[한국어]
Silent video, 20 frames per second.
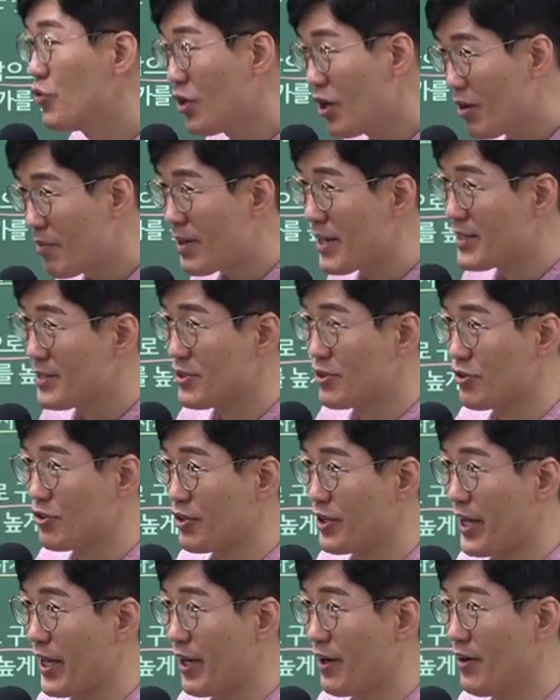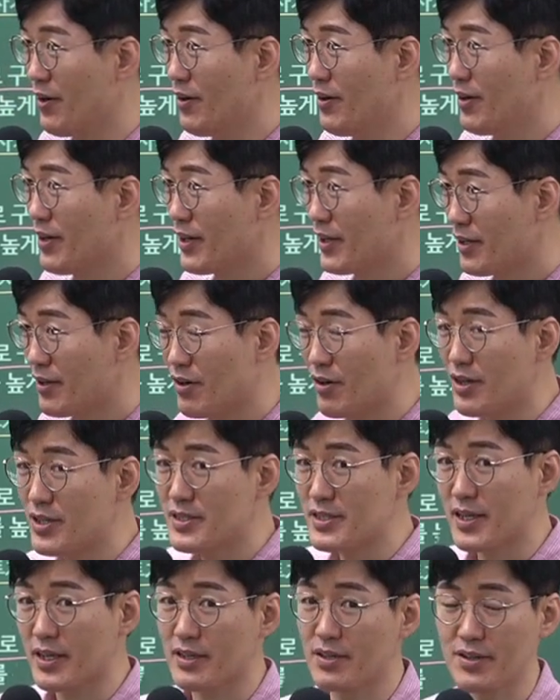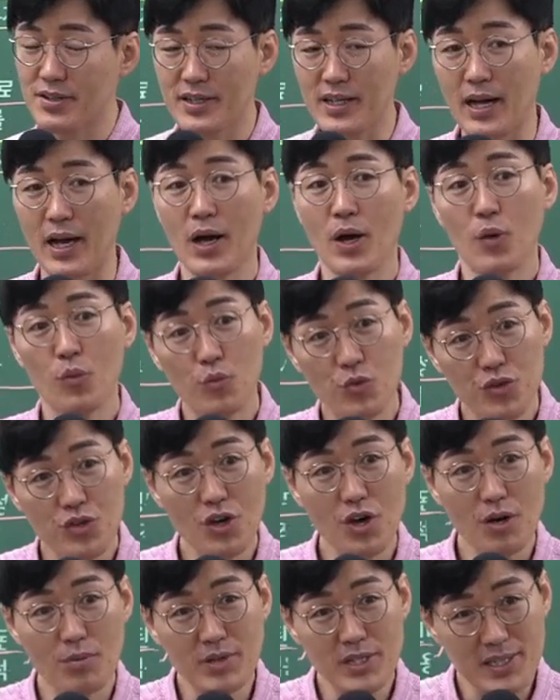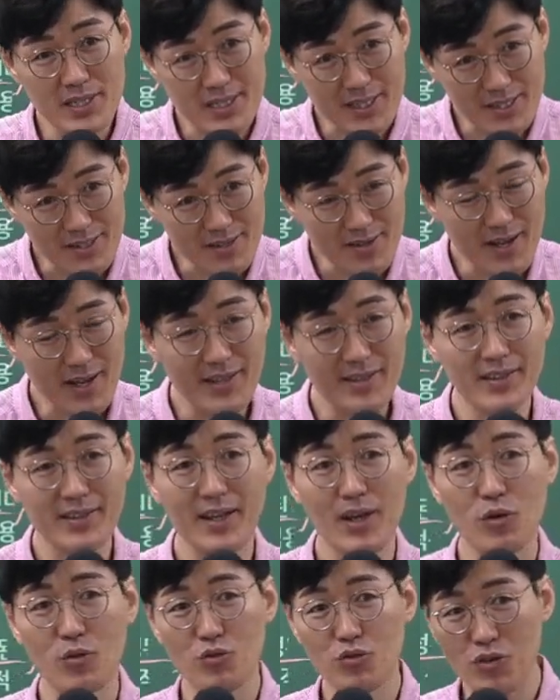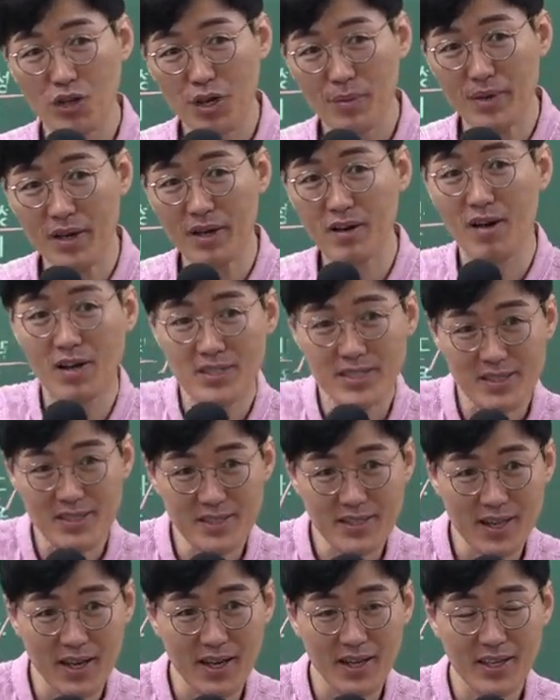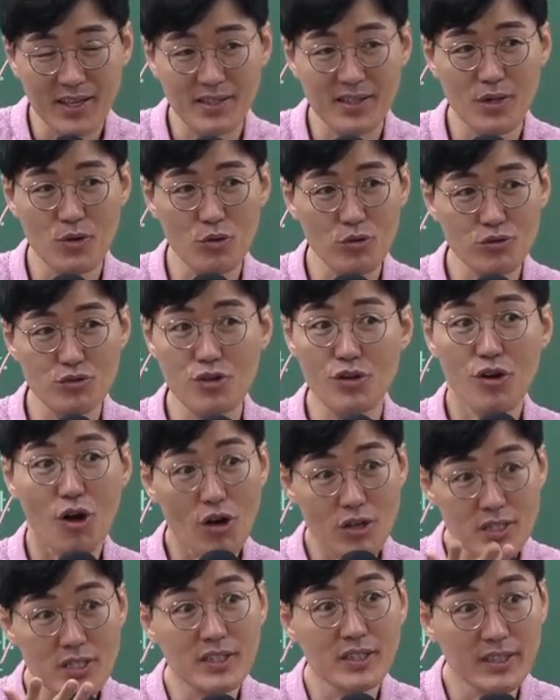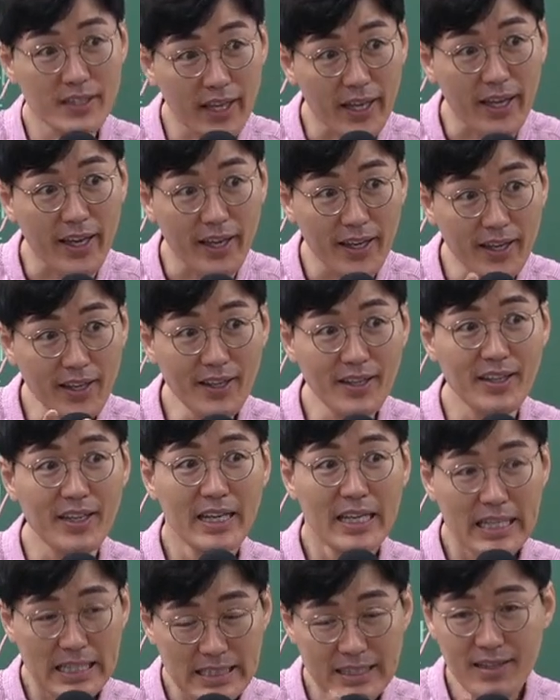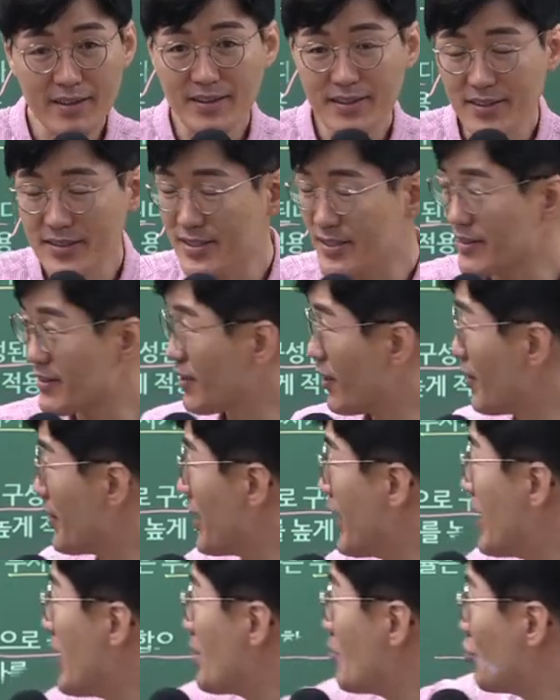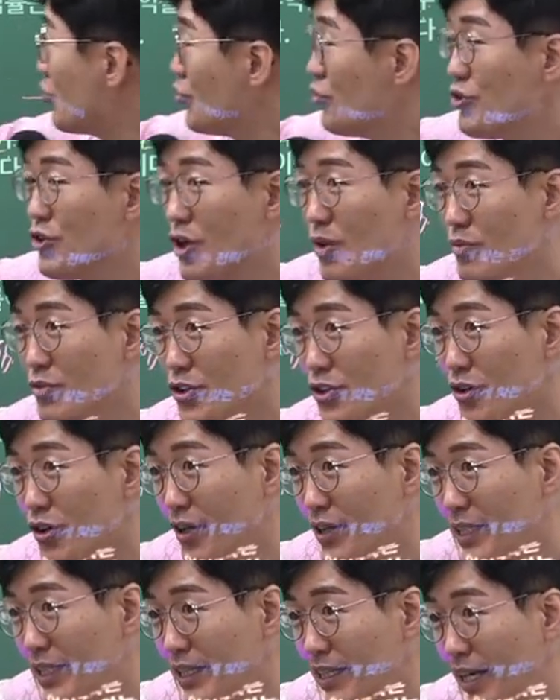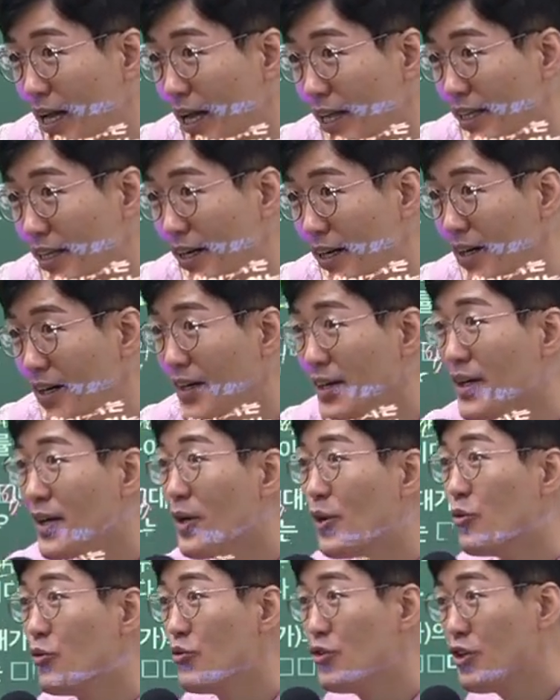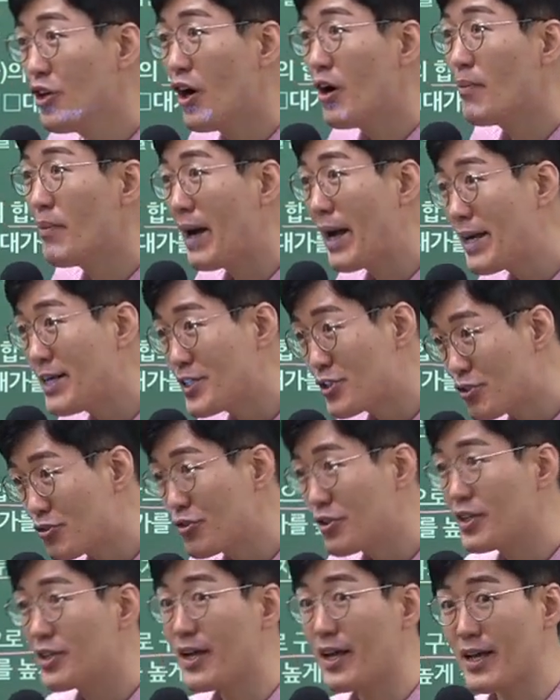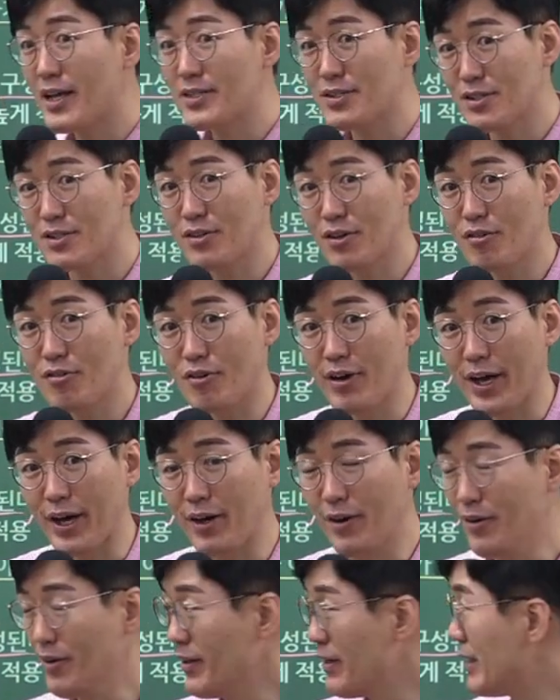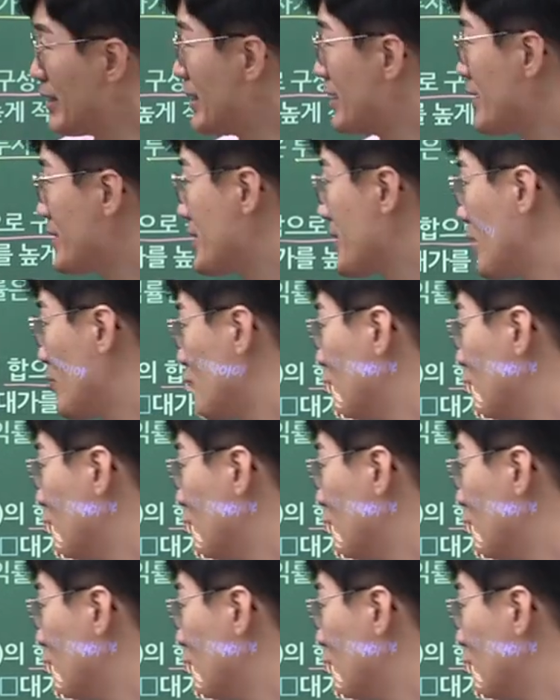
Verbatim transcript: 위험할 증률에 어? 이런 거 이제 그러니까 위험을 싫어한다 위험이 커진다 이때 요구수는 커지는데 이때 커지는 건 무위험률을 건든 게 아니라 위험할 증률이 달라져서 그런 거예요 자